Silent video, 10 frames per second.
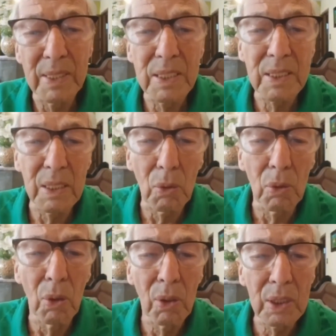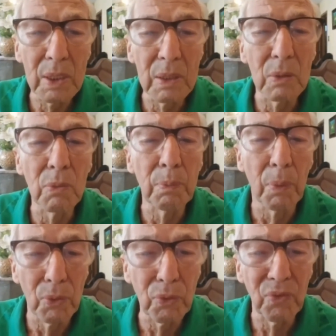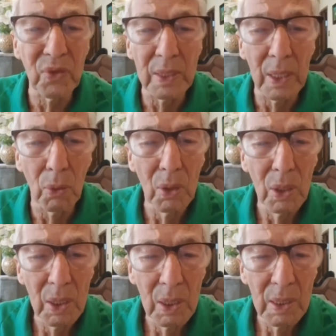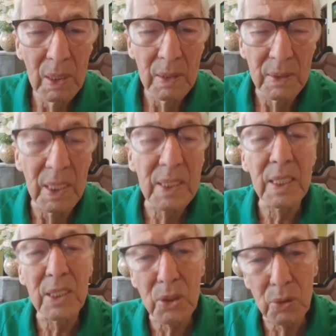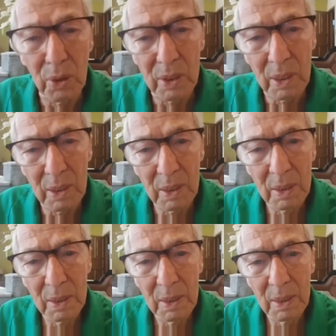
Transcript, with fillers: mas que coloque um ponto final nessa história.